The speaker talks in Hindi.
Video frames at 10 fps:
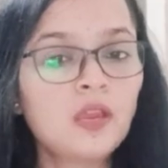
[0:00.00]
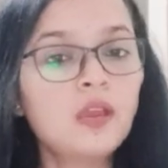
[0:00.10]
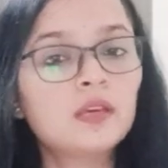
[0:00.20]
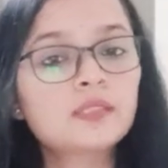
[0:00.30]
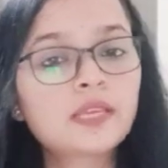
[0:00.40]

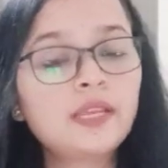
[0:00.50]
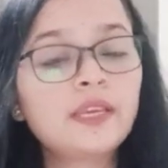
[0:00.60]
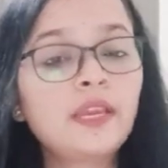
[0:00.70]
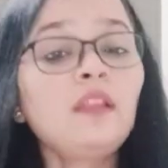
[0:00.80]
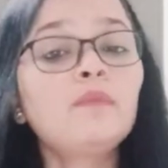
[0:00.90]
इसके
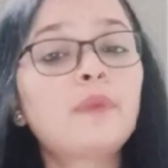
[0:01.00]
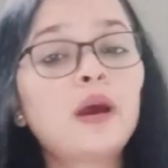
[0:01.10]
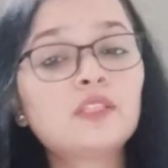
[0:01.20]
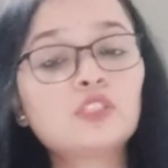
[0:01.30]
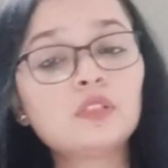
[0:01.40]
लिए
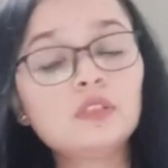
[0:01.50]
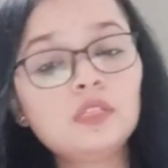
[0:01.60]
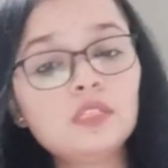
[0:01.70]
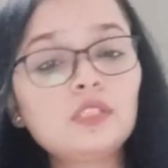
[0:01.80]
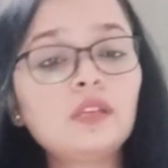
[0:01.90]
पांच
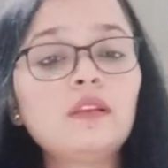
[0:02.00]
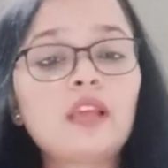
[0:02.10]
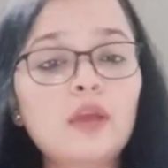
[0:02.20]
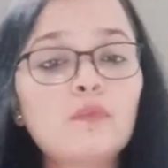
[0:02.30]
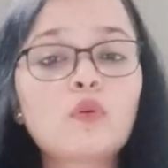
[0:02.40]
निजी
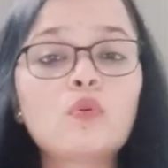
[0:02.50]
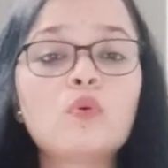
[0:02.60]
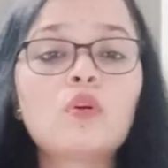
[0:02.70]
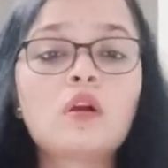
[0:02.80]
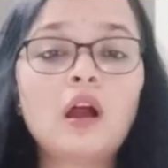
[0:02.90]
लैब को
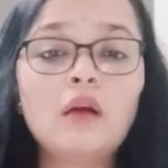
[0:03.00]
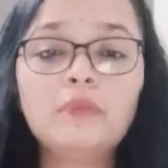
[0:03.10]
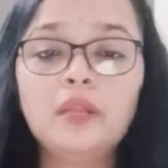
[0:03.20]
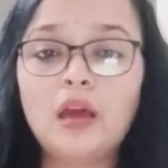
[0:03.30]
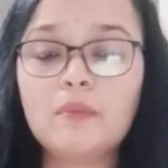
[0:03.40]
काम
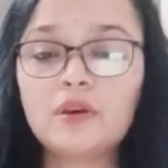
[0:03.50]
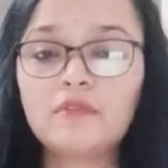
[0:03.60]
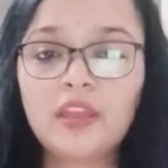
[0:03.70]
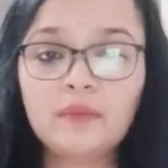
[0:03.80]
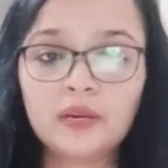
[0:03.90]
में
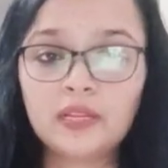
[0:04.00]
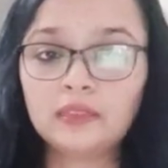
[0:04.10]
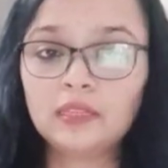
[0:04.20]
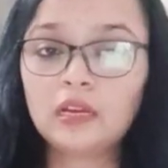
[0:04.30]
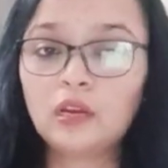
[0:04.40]
लापरवाही
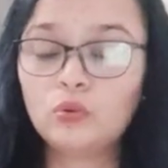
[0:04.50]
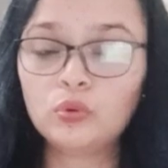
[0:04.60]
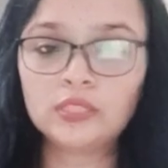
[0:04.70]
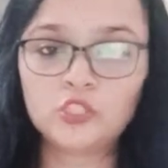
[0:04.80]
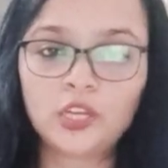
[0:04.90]
बरतने का
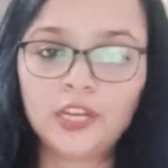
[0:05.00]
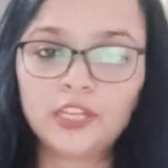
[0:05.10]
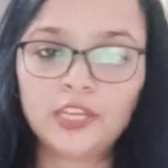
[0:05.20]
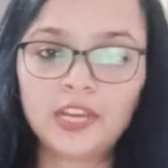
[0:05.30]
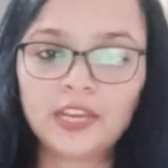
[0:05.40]
नोटिस जारी
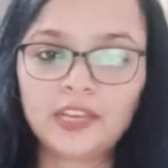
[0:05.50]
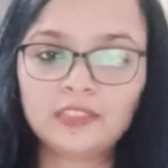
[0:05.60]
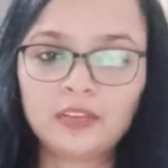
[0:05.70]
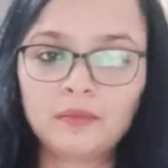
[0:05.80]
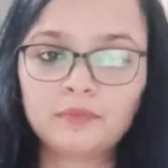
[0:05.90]
किया गया
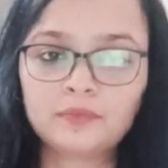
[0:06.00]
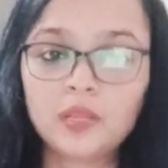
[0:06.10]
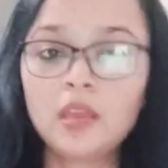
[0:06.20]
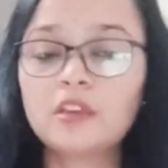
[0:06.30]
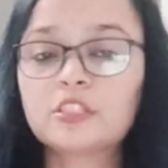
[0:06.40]
था
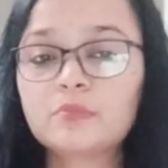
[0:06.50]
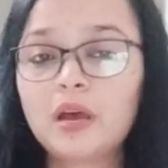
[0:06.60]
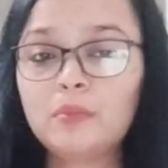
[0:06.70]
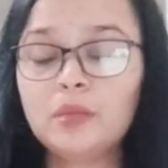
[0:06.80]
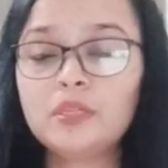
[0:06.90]
इस
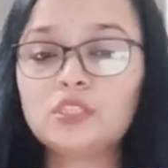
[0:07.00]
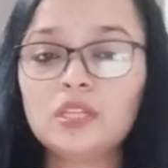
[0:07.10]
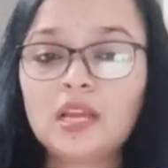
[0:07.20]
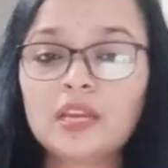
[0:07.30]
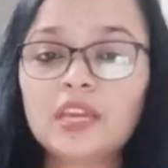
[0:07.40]
मामले में
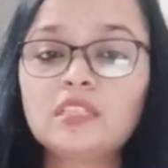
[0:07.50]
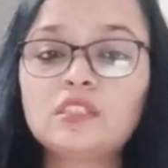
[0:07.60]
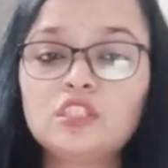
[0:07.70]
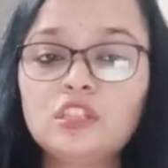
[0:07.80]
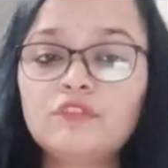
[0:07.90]
जिला के
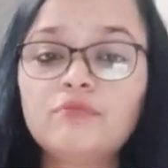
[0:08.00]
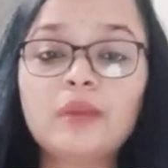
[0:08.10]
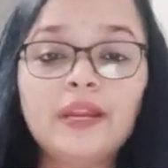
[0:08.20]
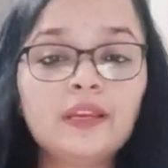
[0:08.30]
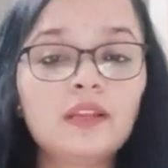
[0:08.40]
चीफ
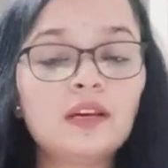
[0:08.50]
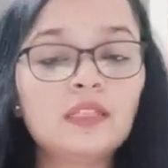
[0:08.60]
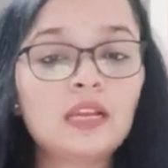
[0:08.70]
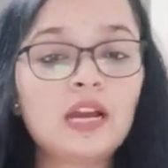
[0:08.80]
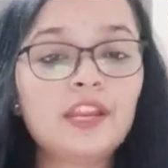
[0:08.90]
मेडिकल
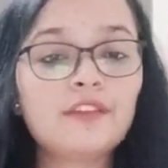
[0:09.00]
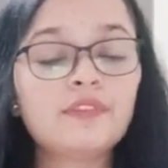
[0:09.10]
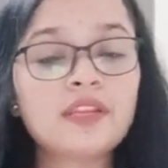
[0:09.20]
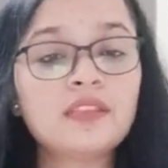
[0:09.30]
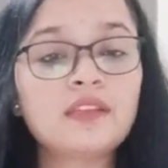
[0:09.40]
अधिकारी
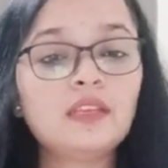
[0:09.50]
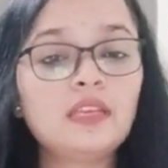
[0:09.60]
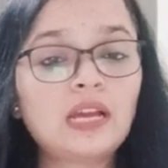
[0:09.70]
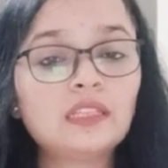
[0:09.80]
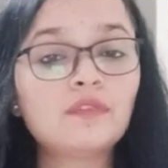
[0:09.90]
वीरेंद्र
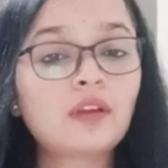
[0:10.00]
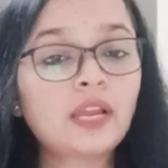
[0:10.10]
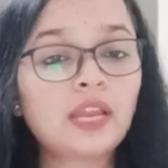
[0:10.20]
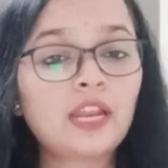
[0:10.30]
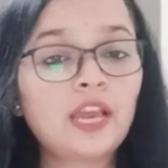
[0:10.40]
यादव का
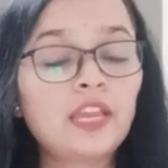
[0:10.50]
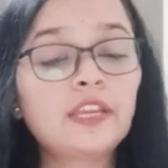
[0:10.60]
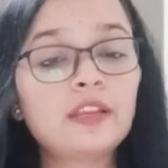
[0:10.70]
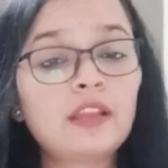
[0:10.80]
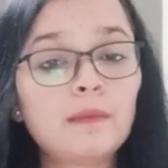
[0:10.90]
कहना है
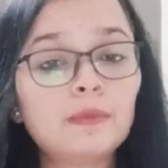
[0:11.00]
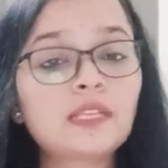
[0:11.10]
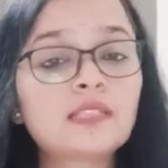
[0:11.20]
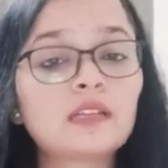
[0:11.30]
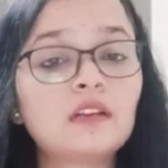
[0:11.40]
कि
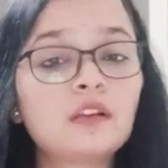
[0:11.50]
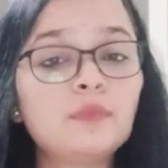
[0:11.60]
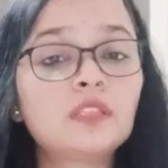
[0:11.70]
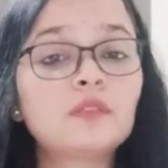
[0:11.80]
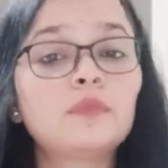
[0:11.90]
लापता
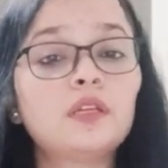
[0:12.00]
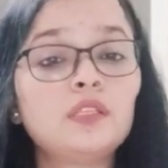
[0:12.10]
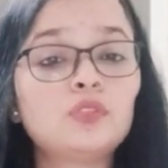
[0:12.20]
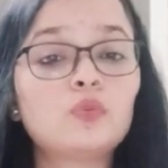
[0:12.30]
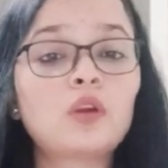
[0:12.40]
संक्रमित
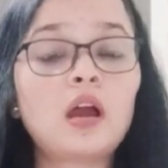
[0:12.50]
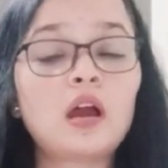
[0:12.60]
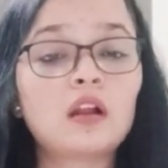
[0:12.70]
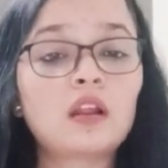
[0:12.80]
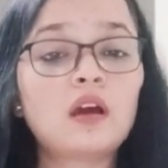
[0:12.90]
मरीजों का
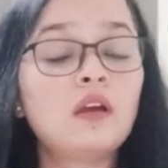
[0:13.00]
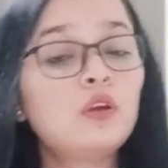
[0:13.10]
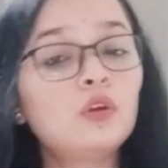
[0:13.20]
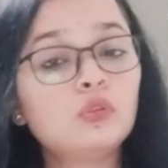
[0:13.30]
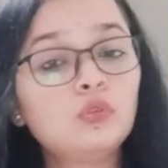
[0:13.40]
आंकड़ा
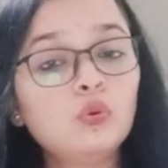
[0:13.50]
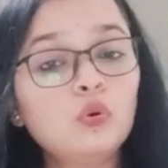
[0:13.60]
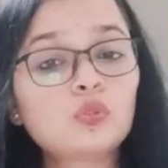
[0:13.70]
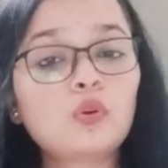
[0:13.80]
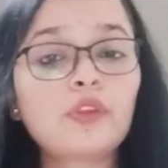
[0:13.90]

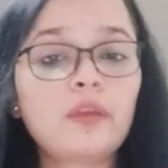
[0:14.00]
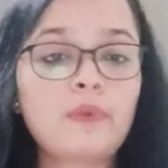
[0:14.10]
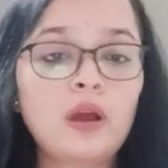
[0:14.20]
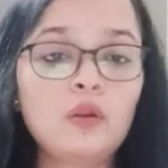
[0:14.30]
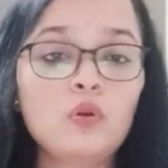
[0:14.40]
200 के
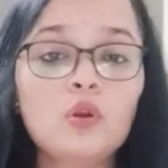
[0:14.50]
पार